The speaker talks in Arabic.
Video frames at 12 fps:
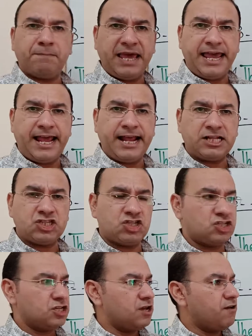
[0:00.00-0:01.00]

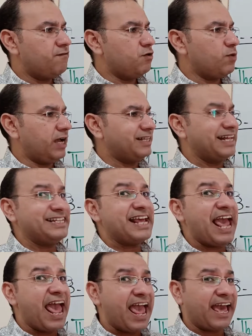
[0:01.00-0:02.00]
page في الوحده دي
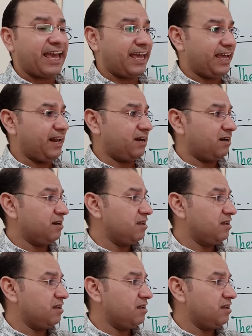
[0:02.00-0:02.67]
اخر